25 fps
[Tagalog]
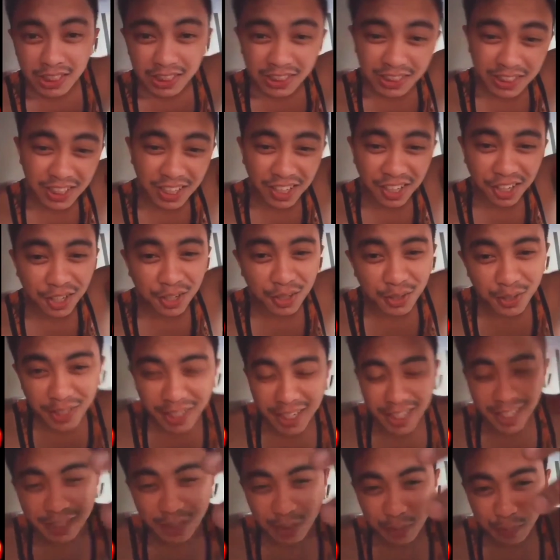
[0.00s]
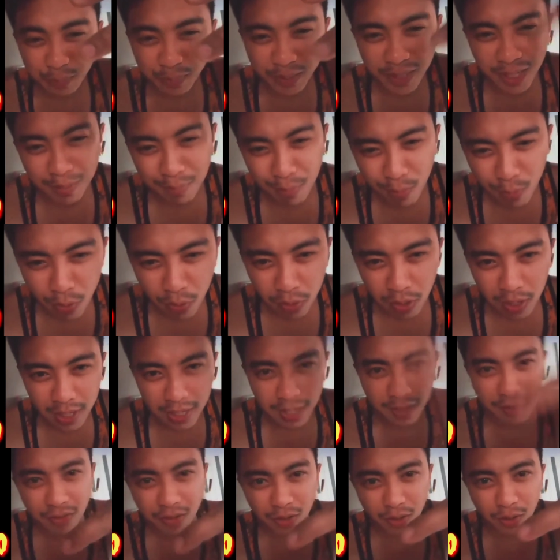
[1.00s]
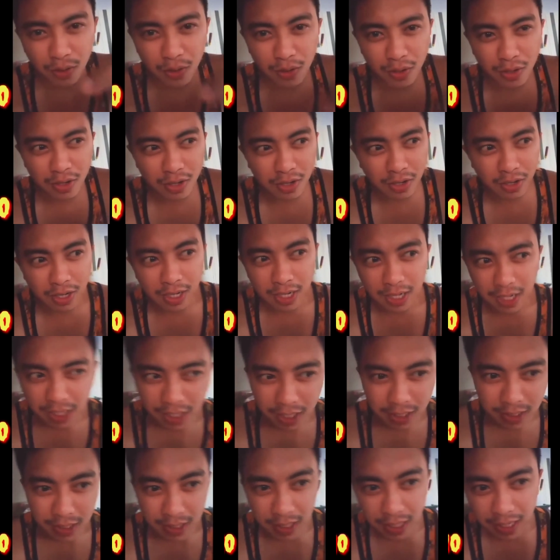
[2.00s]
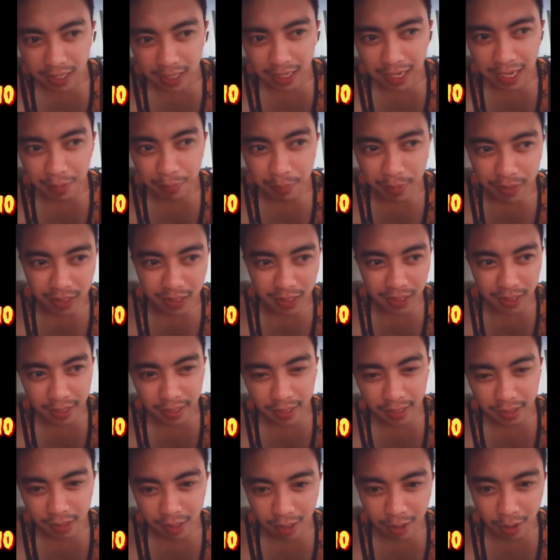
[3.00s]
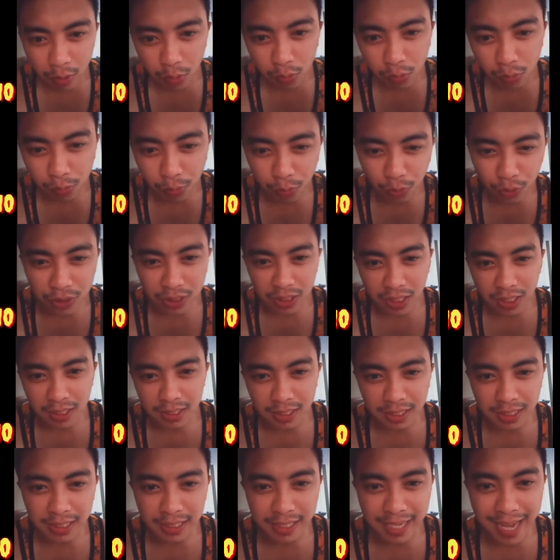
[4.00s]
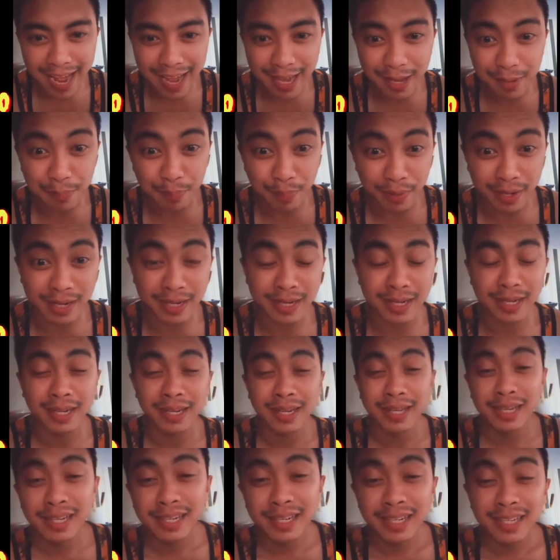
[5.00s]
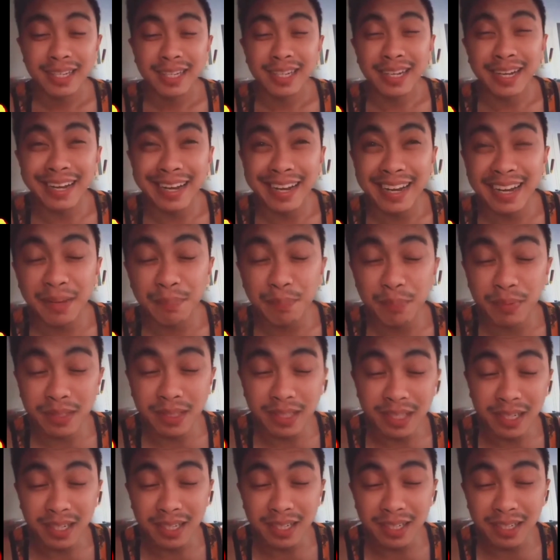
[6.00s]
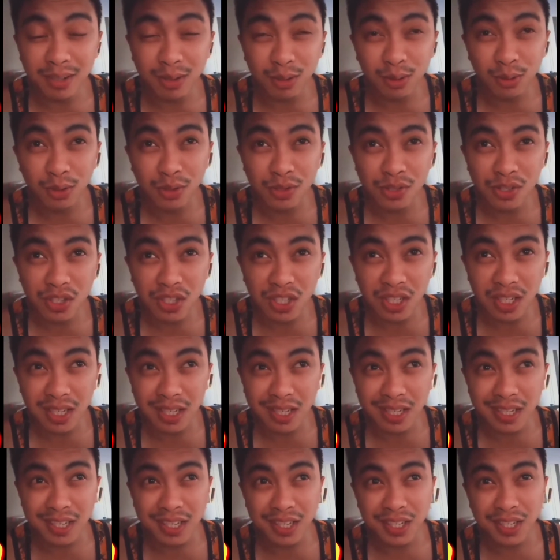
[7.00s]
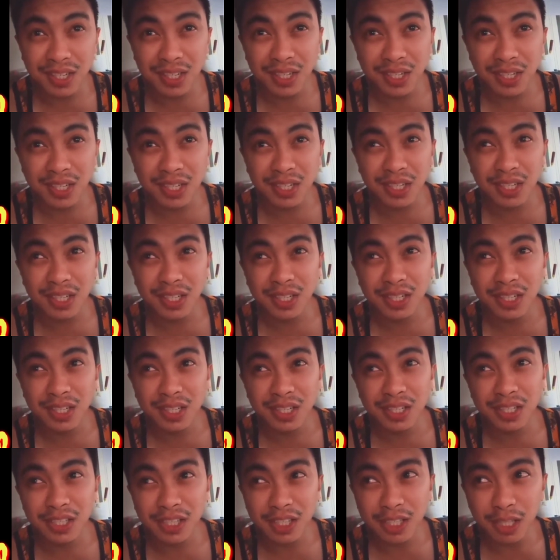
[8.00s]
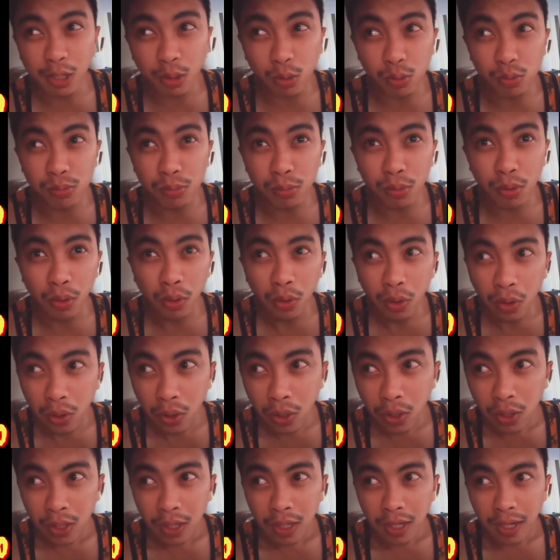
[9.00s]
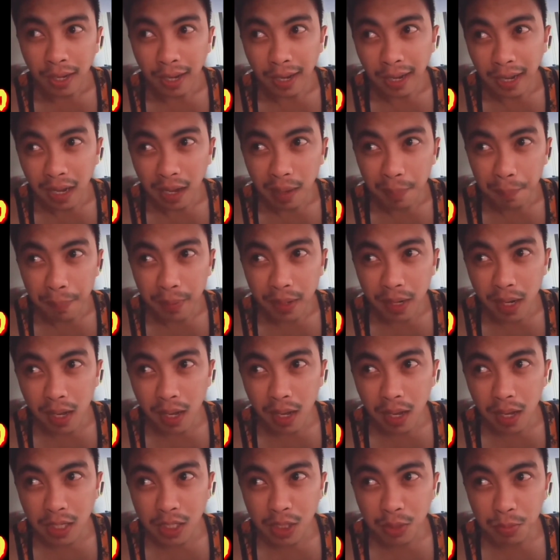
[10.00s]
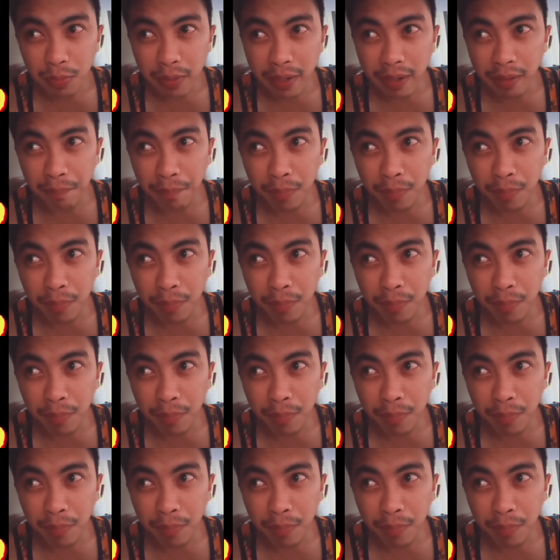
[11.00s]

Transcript: Yo, uh, ah, Supremo Cagayan de Oro uh, sa laban ni Tirumo tsaka ni Hyper uh, pinili ko dun si Tirumo uh, parehas may